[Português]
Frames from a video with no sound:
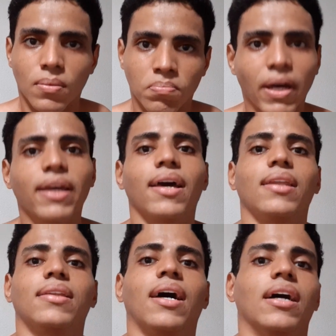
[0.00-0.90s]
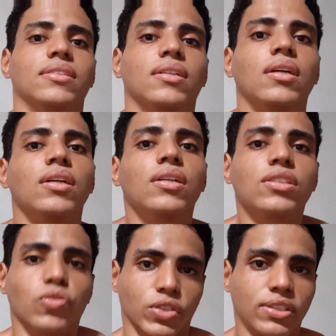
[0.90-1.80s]
Na realidade,
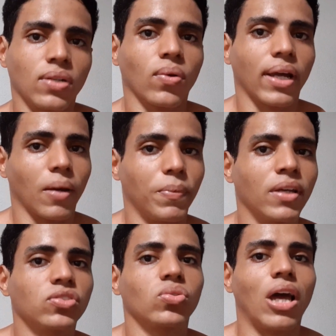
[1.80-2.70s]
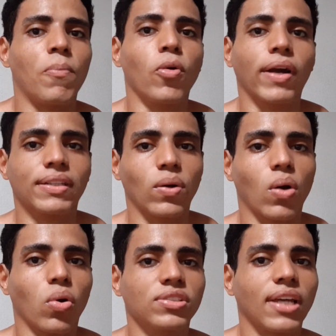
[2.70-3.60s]
se você não ganha peso, é porque tem uma
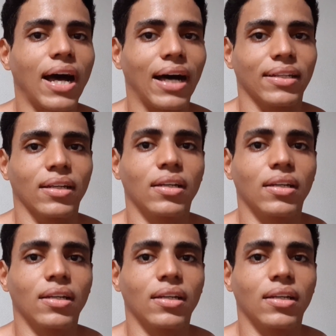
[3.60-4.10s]
coisa errada.